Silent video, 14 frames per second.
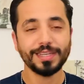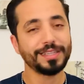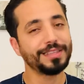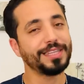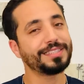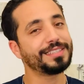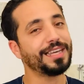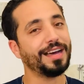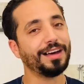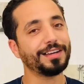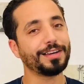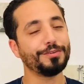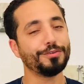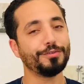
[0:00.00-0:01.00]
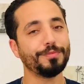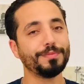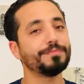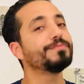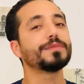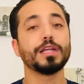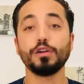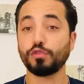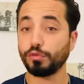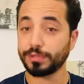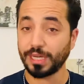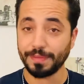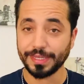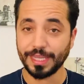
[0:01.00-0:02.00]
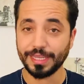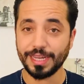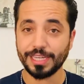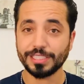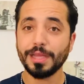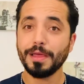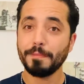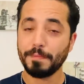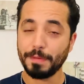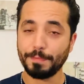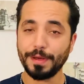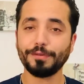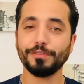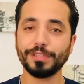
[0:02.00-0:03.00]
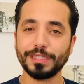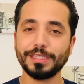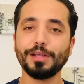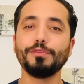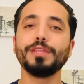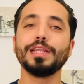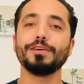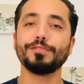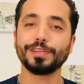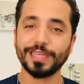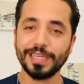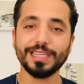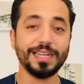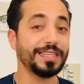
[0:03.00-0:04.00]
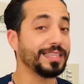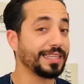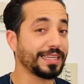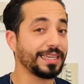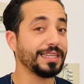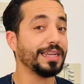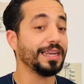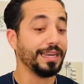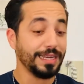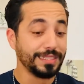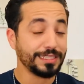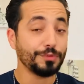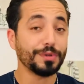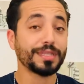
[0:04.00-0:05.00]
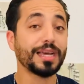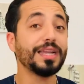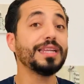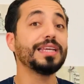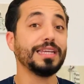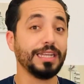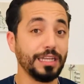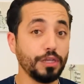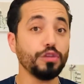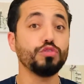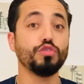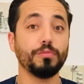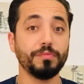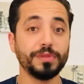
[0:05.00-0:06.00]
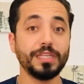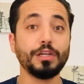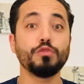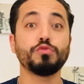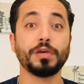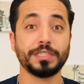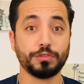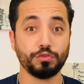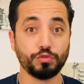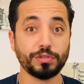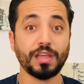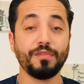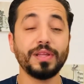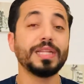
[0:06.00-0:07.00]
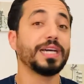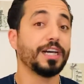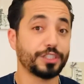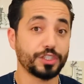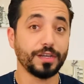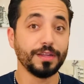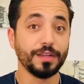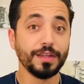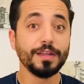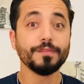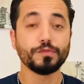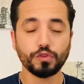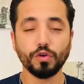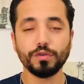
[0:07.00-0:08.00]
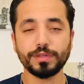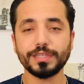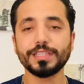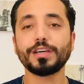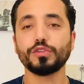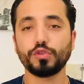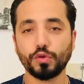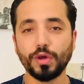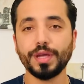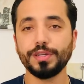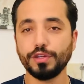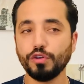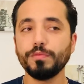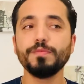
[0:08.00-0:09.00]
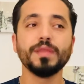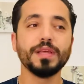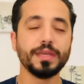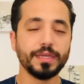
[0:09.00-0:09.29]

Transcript: ديك الساعه قالوا لهم الكونترا ما كايناش مي با كونتر داروا دي لونكيت على ديك خينا على ديك الورقه اللي عندهم ديك لوتوريزاسيون دو ترافاي اللي خارجه دونك يقدروا انهم